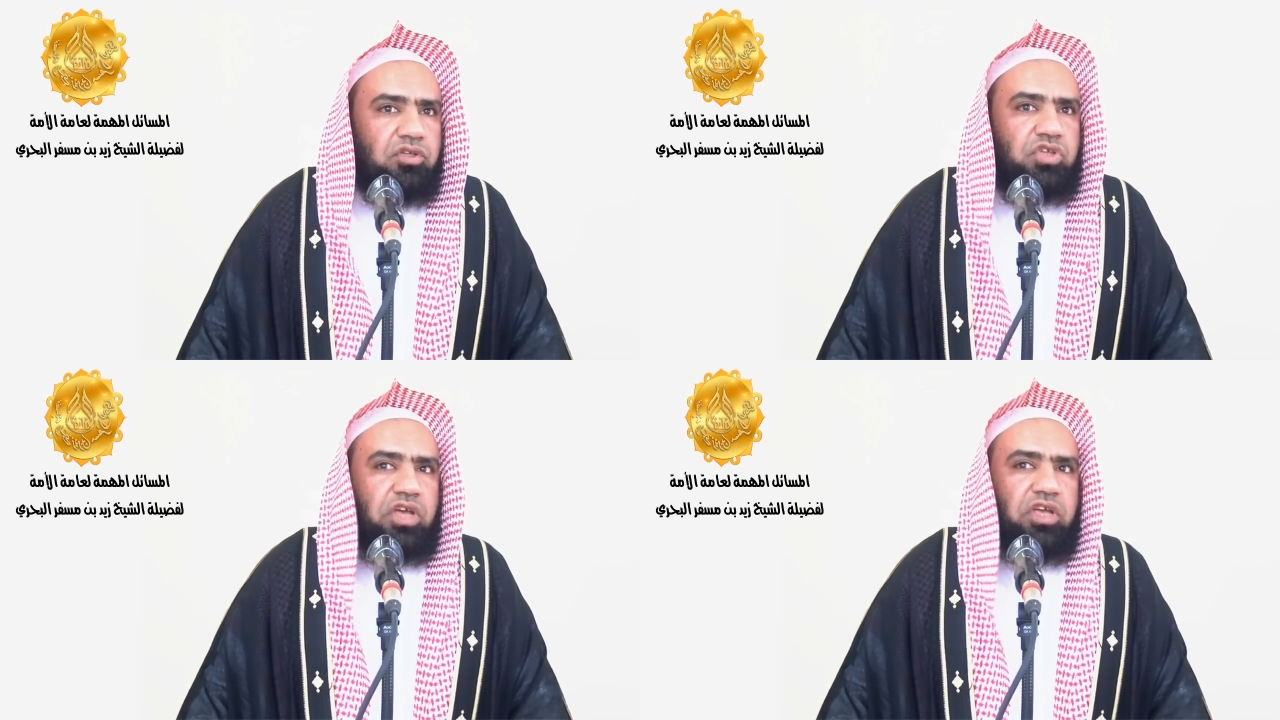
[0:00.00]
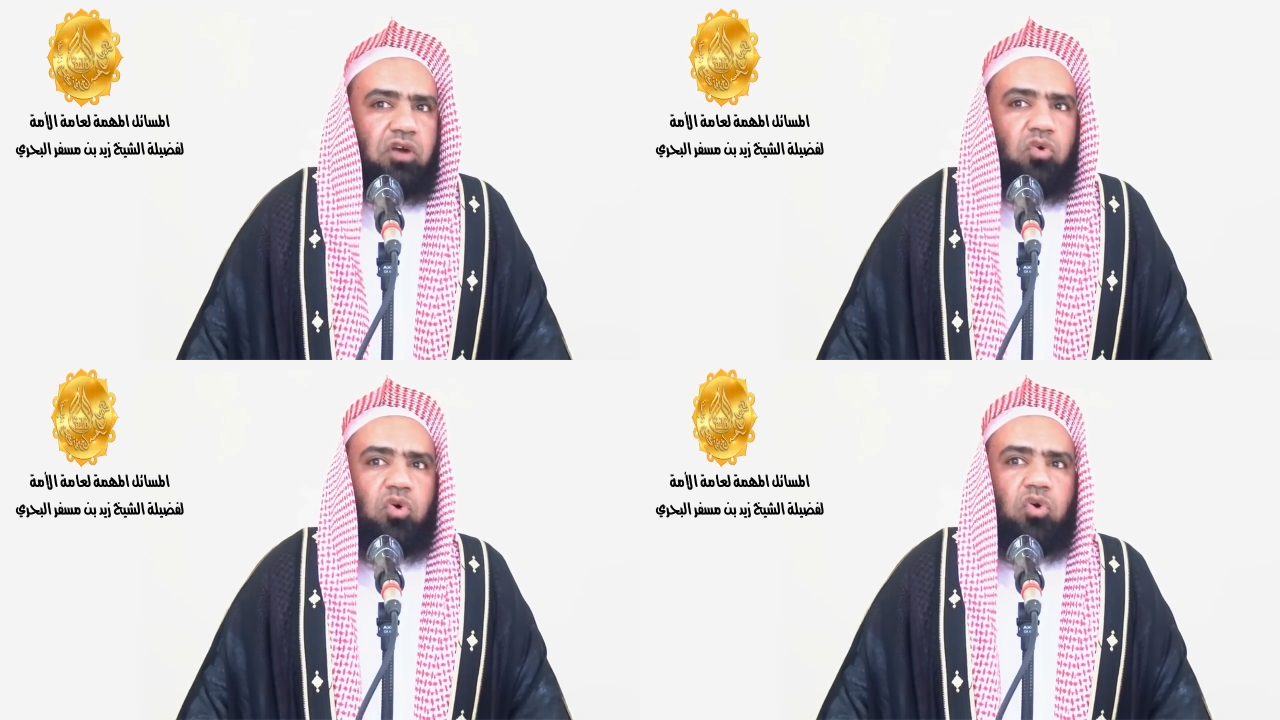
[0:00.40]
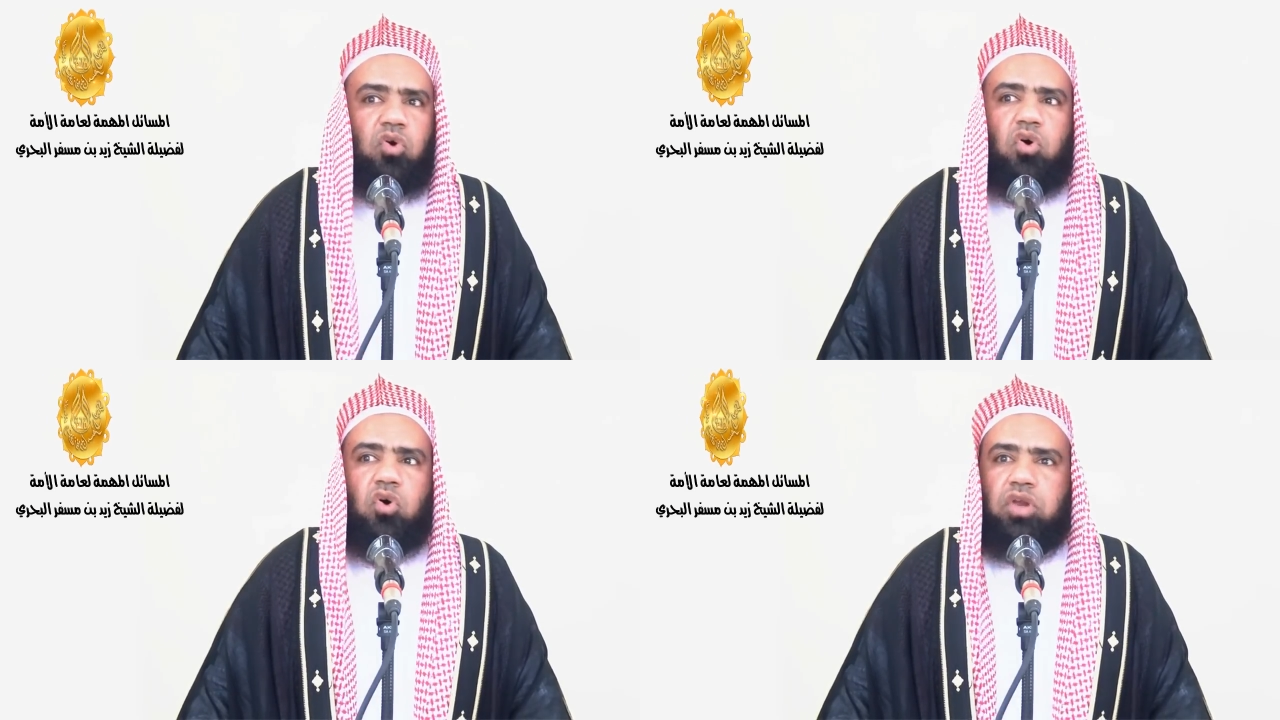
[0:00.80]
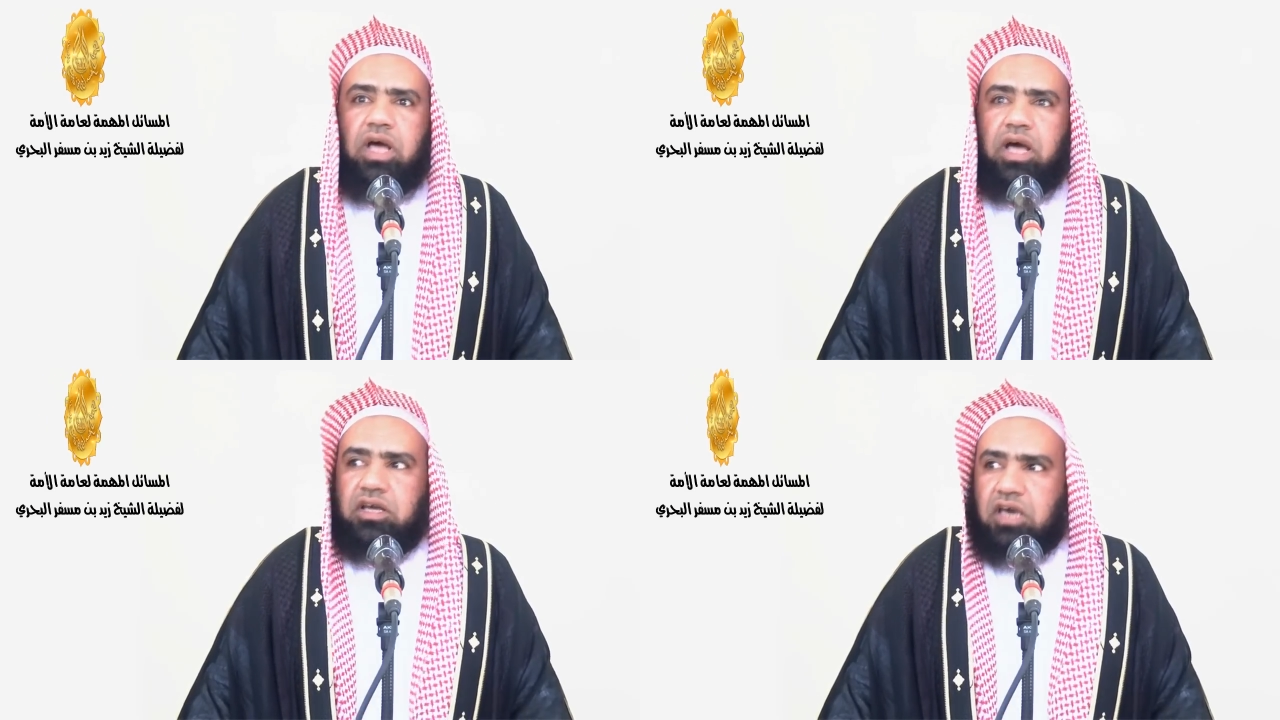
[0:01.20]
سيكون
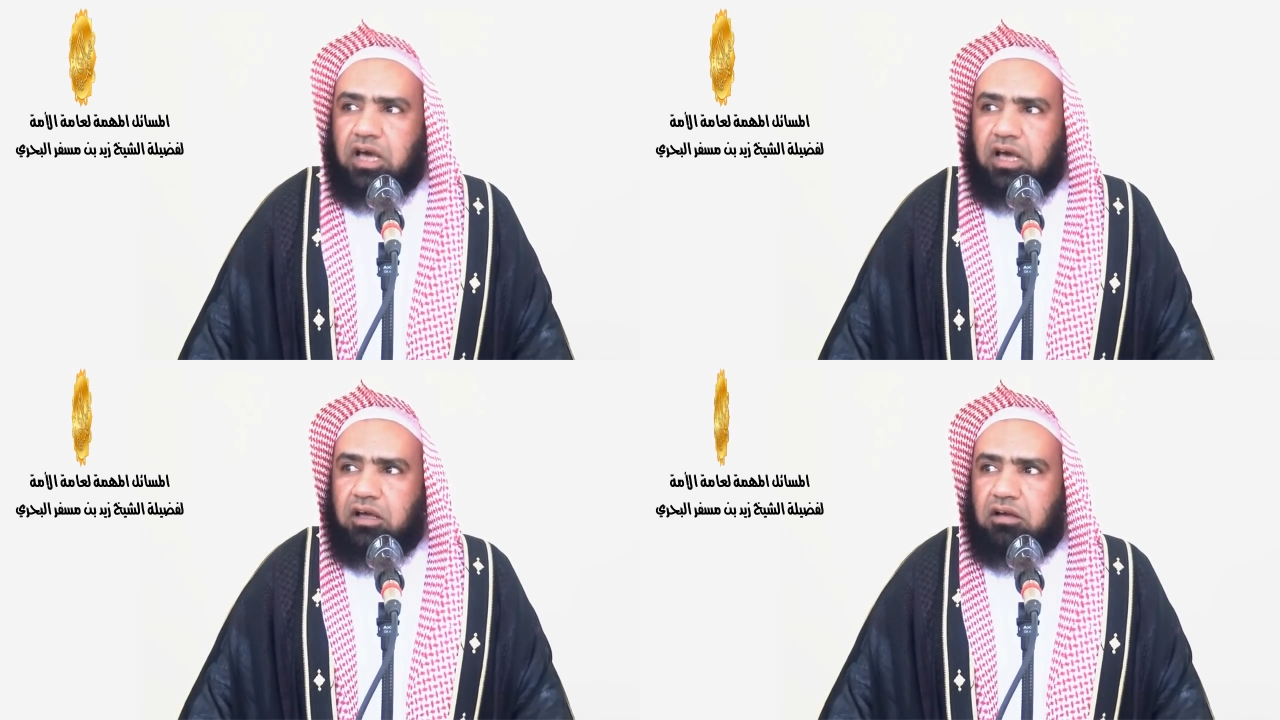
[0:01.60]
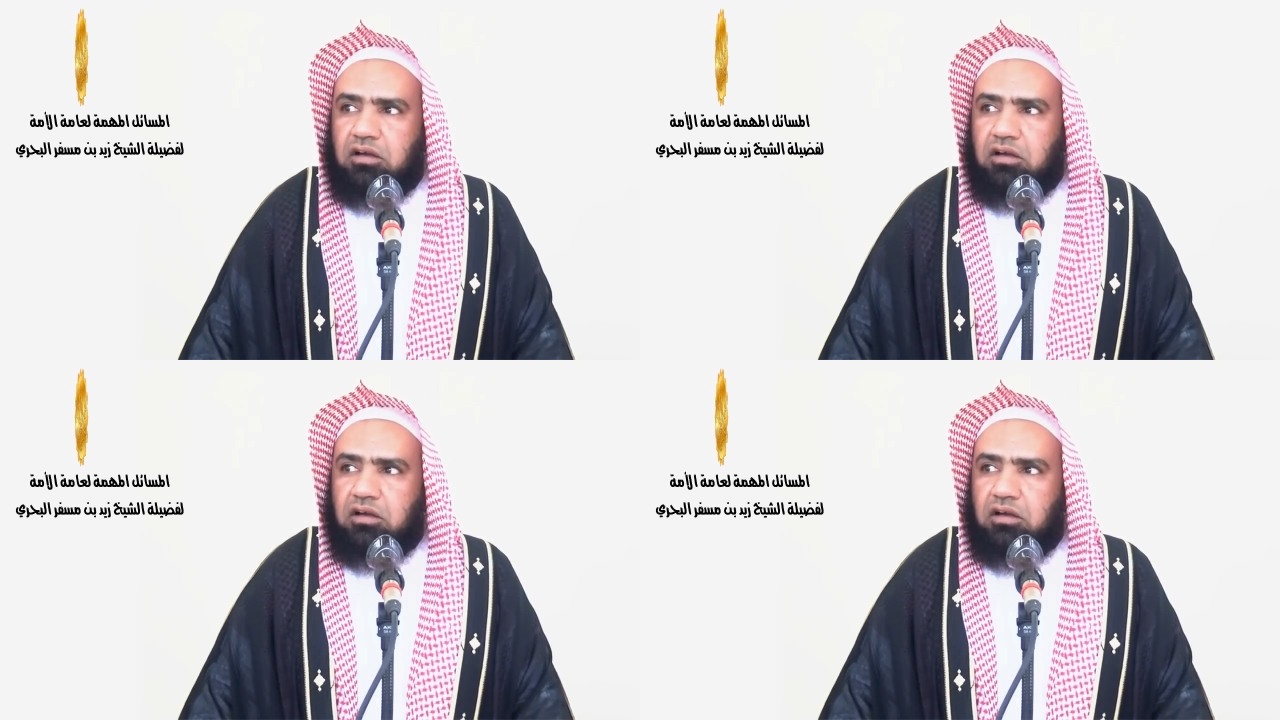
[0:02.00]
هناك